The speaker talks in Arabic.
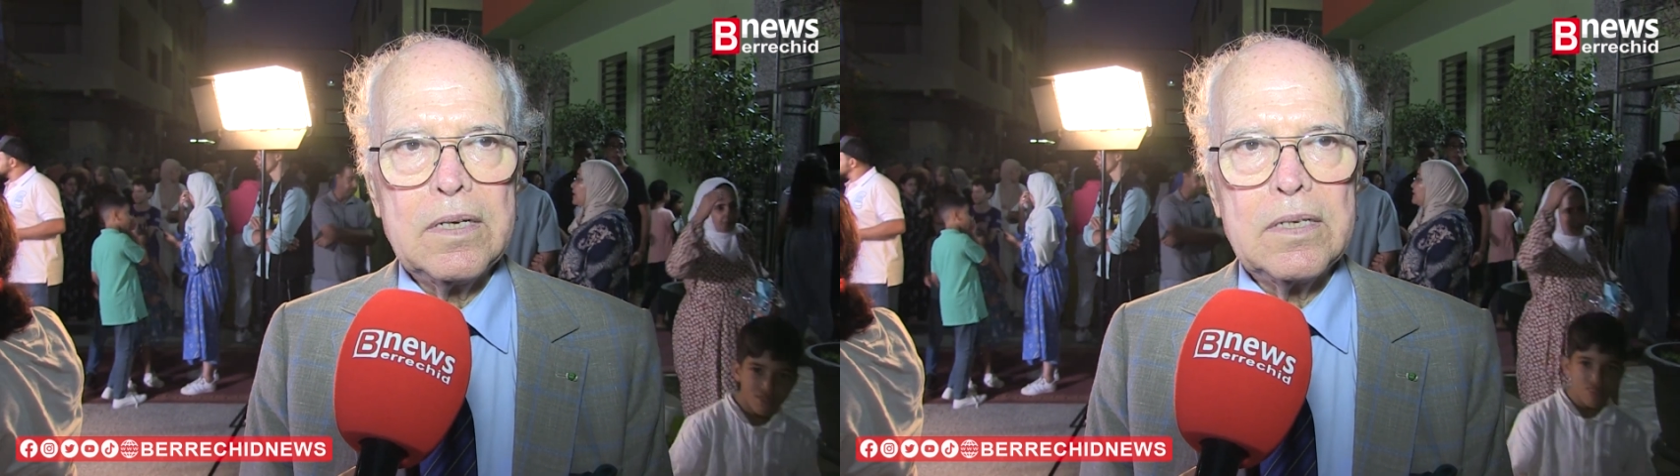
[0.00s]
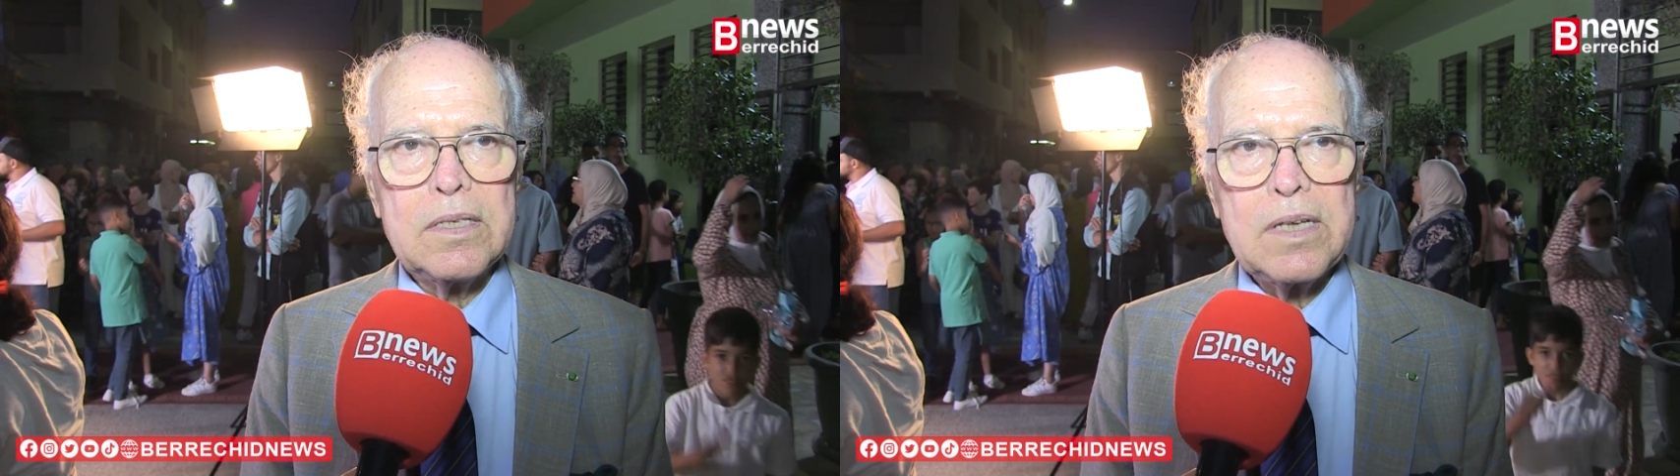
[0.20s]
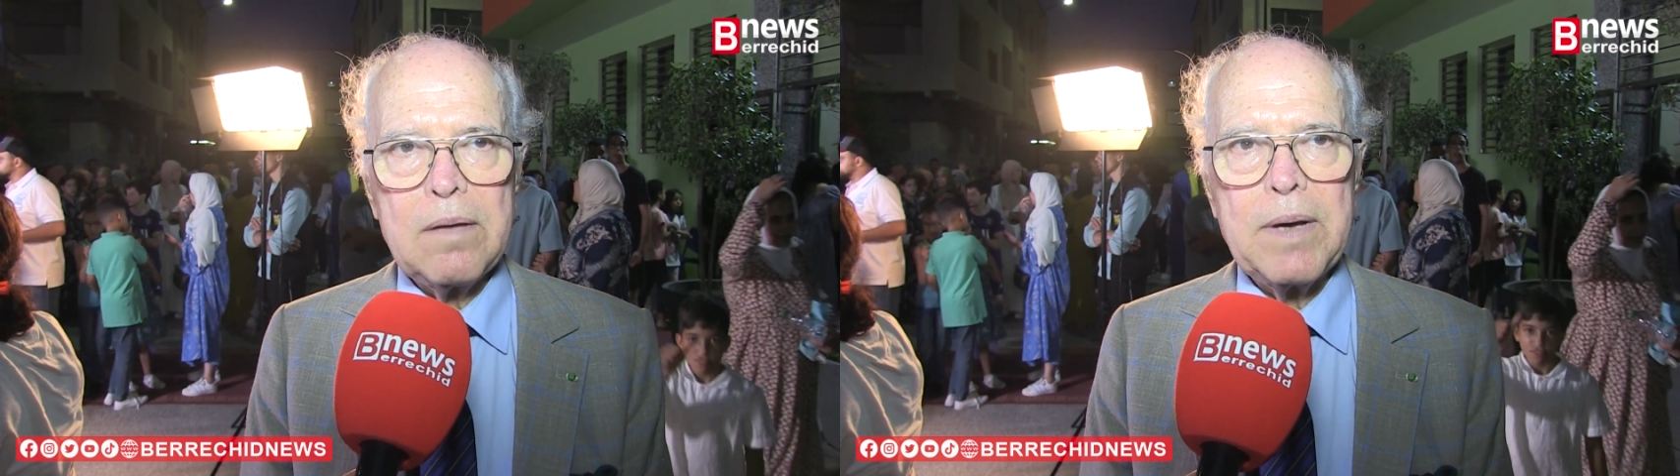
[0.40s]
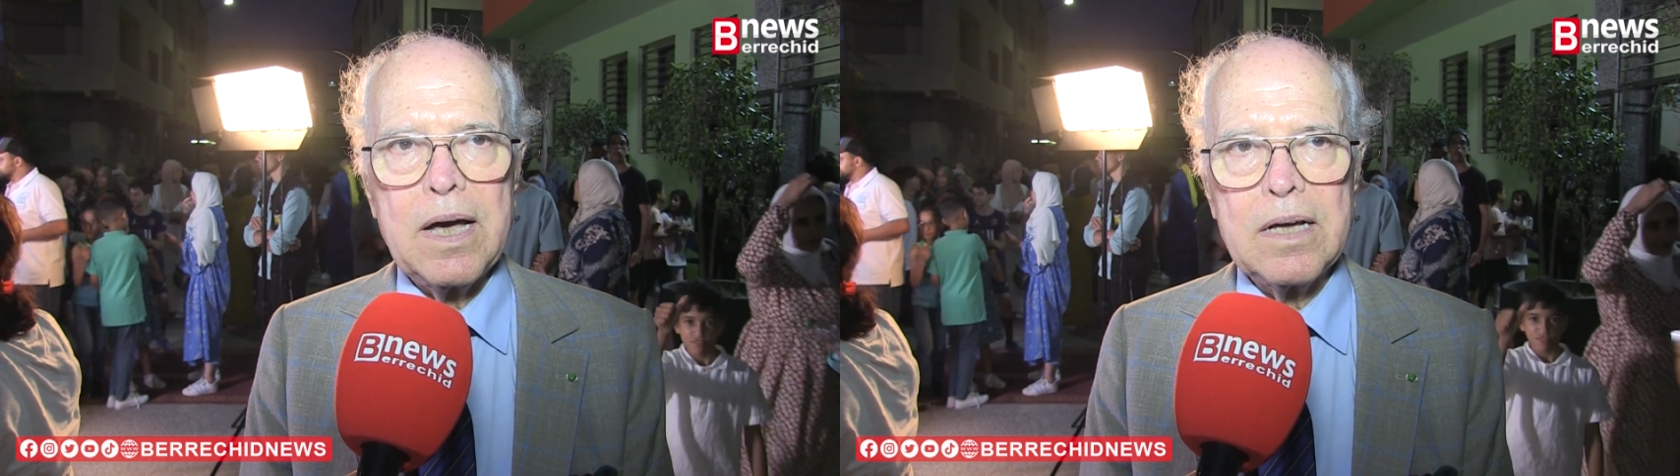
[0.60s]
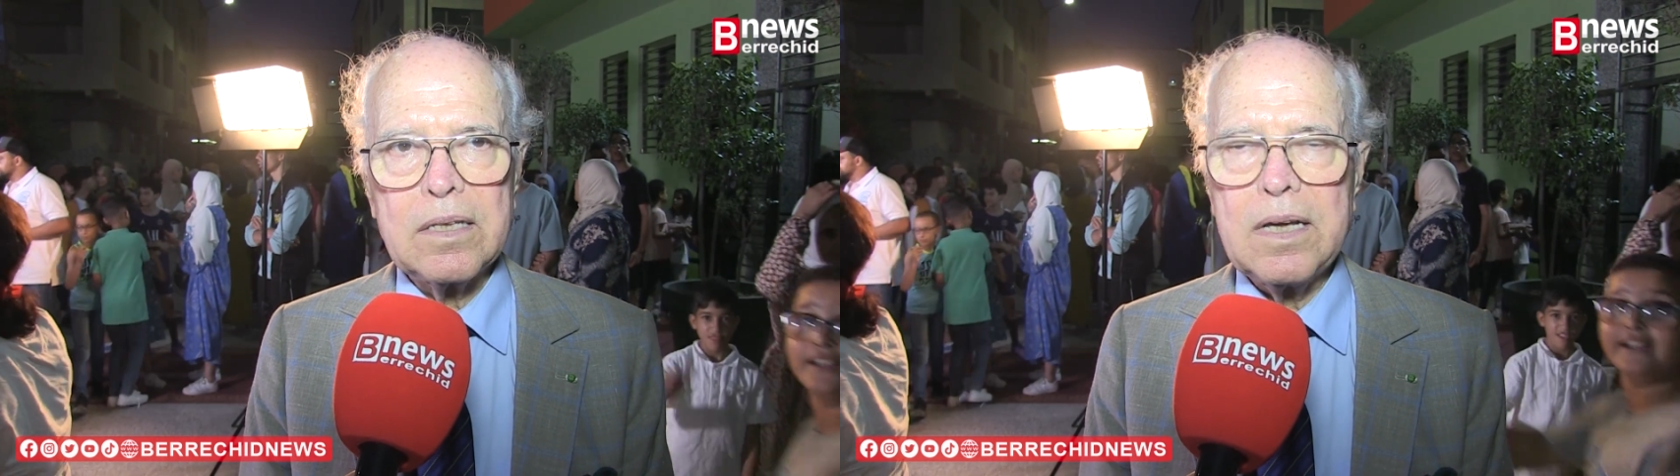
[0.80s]
آه،
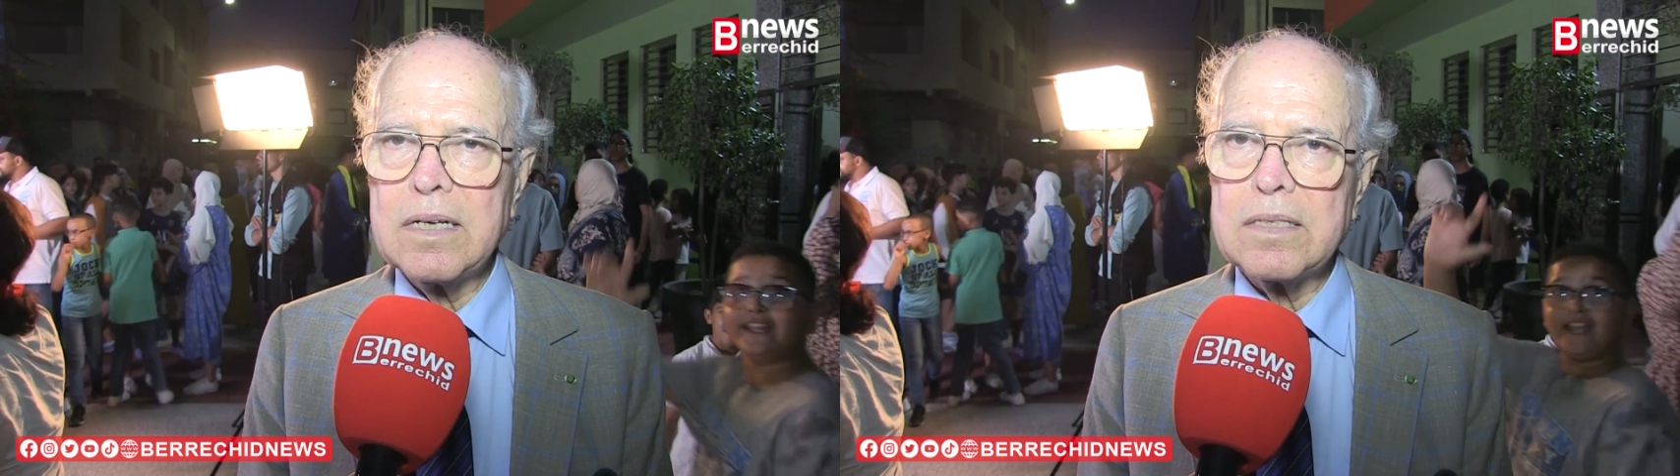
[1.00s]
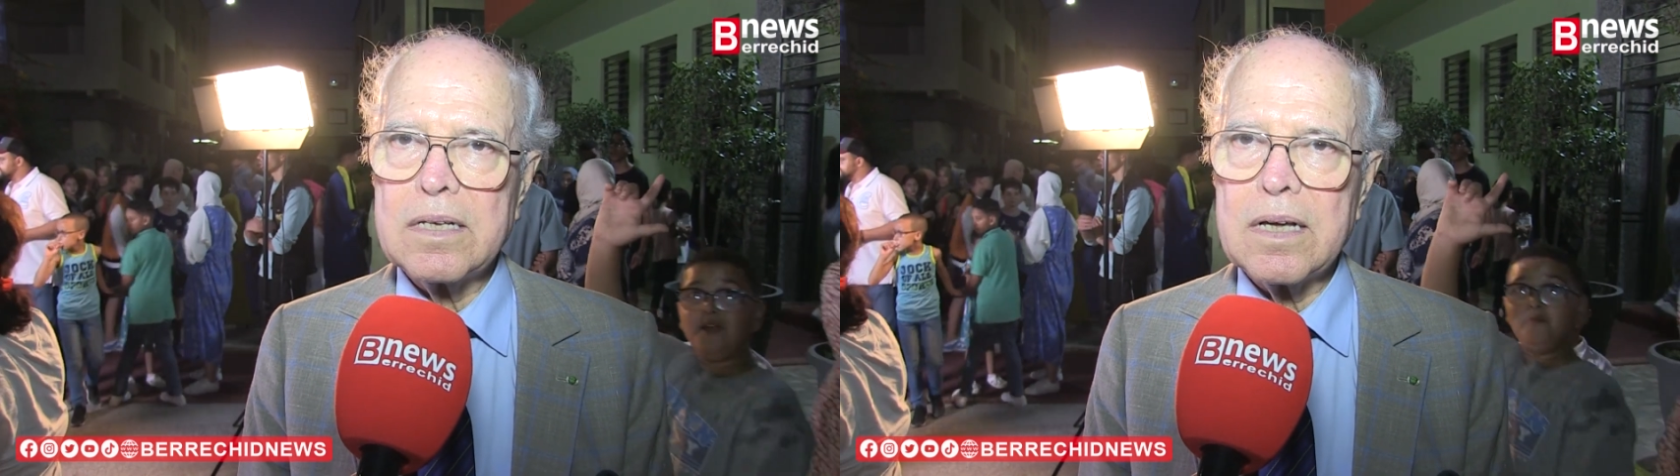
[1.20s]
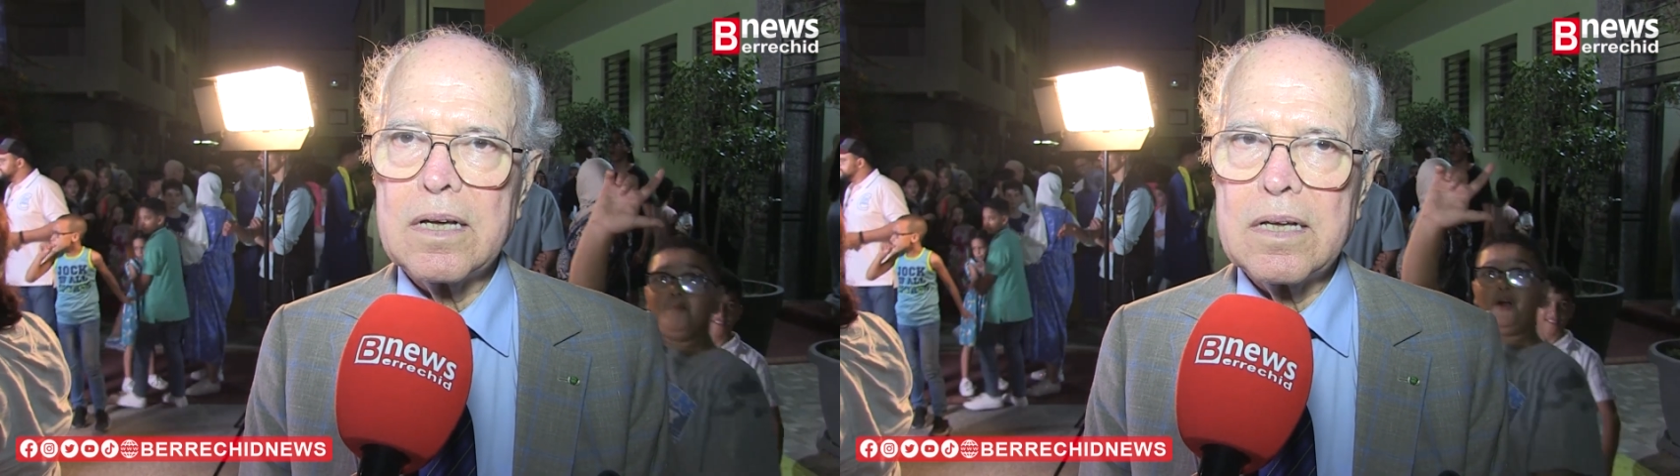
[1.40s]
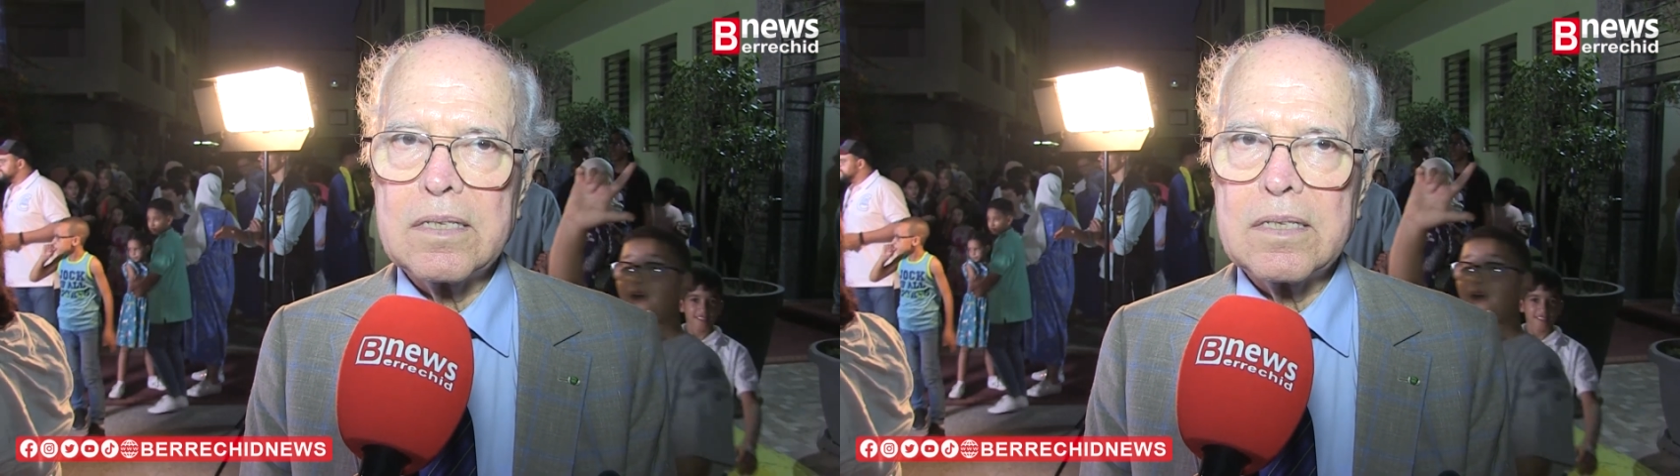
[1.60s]
تابع طيلة